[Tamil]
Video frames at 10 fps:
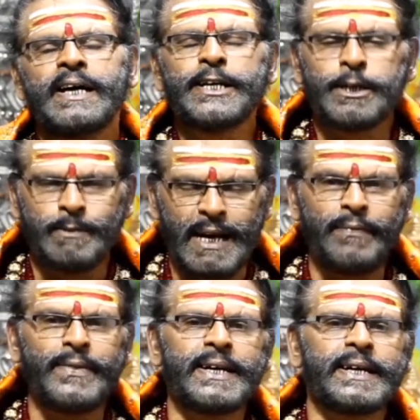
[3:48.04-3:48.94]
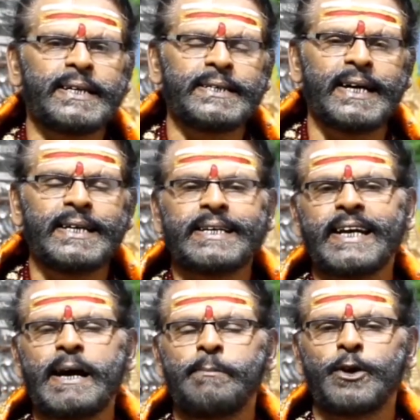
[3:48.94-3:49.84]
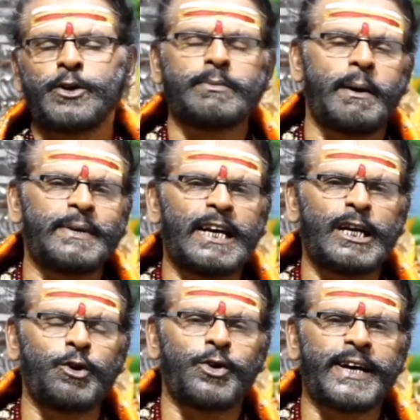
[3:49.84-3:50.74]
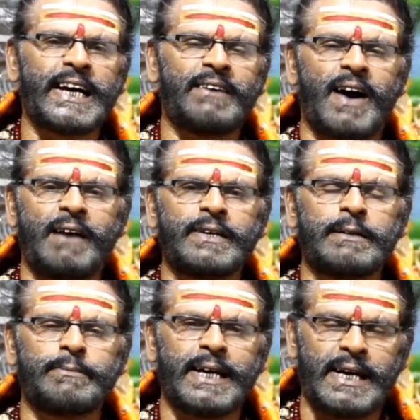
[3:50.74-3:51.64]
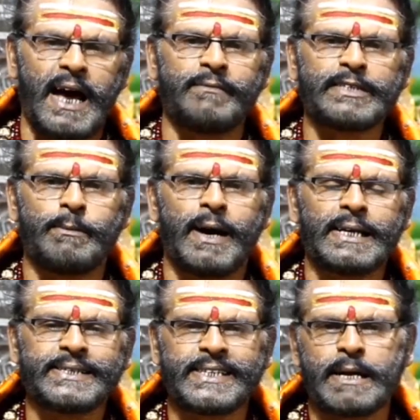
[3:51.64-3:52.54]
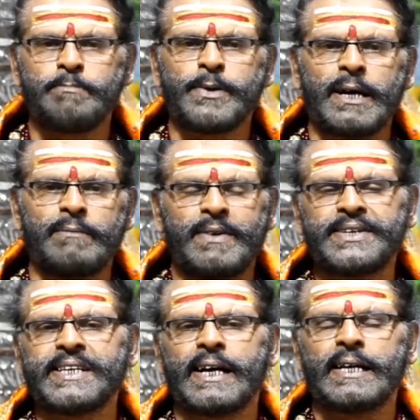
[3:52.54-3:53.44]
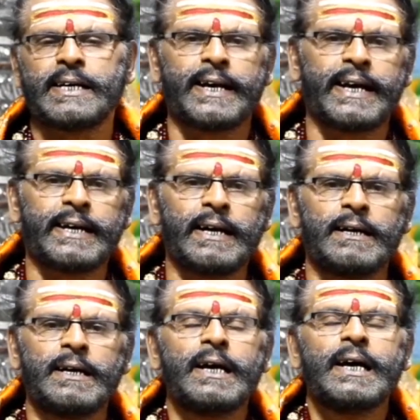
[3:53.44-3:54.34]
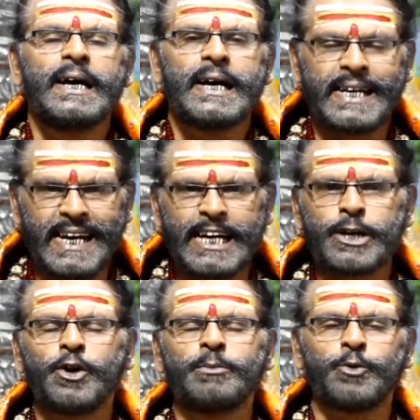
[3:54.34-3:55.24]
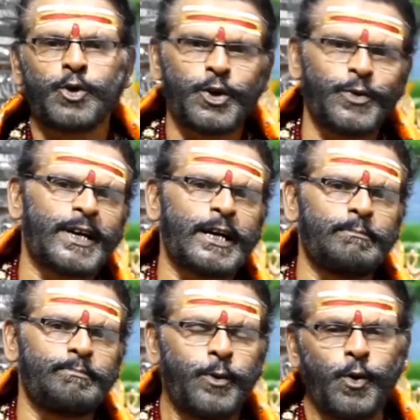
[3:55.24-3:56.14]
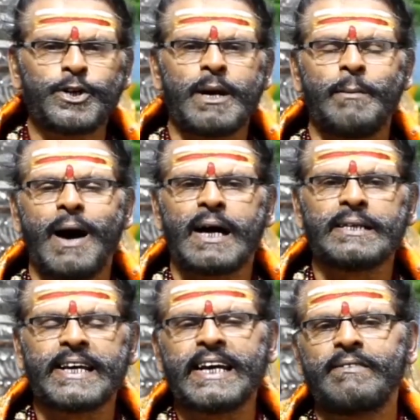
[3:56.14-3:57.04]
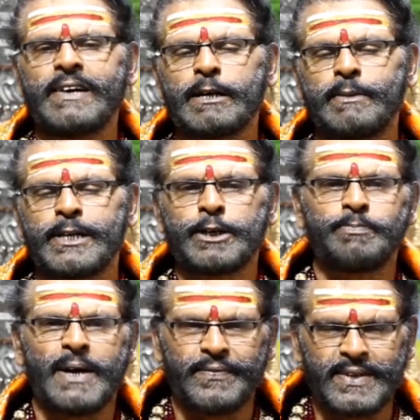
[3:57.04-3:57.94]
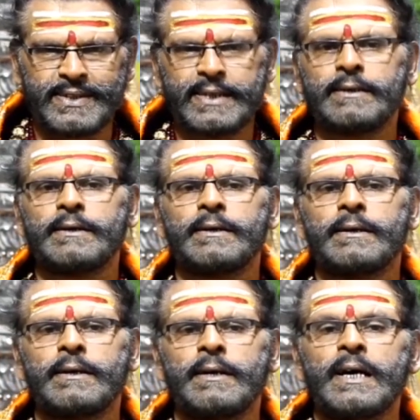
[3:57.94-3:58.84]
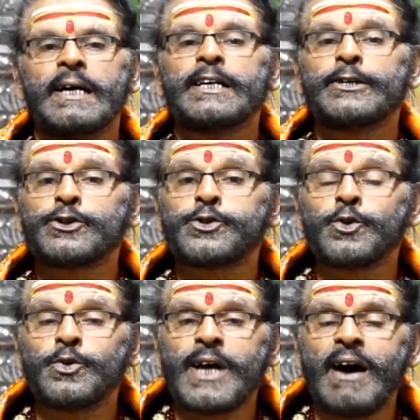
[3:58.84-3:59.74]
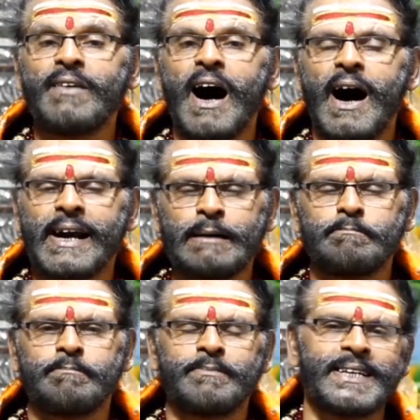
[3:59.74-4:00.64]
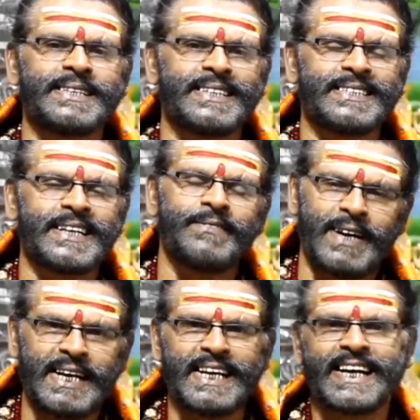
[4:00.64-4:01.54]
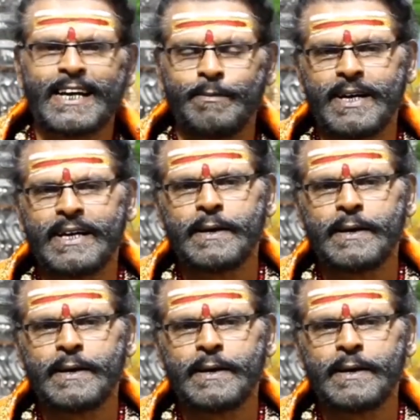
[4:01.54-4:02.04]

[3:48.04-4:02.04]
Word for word: இன்று மலர்ந்திருக்கின்ற இன்றைய பொழுதும் நம் எல்லோருடைய வாழ்விலும் எல்லா விதமான சிறப்புகளும் வெற்றிகளும் கிடைக்க இறையருளும் குருவருளும் பூர்ணமாக நிறைய வேண்டும் என்று பிரார்த்தித்து இன்று சுக்ரவாரம் என்கின்ற வெள்ளிக்கிழமை